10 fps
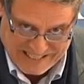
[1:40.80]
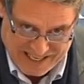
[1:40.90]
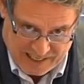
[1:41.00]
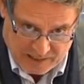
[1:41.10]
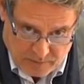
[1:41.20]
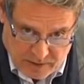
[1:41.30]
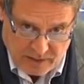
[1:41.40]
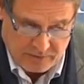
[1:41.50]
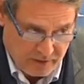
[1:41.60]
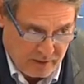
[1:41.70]
llega de
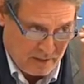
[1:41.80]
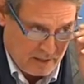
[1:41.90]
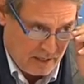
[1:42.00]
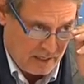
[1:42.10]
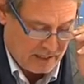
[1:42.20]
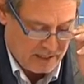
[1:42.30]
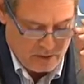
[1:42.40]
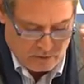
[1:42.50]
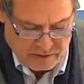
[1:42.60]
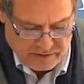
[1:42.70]
verdad a
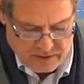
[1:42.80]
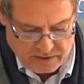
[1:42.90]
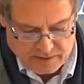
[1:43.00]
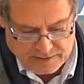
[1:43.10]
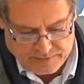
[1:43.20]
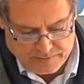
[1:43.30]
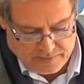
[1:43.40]
quien lo necesita,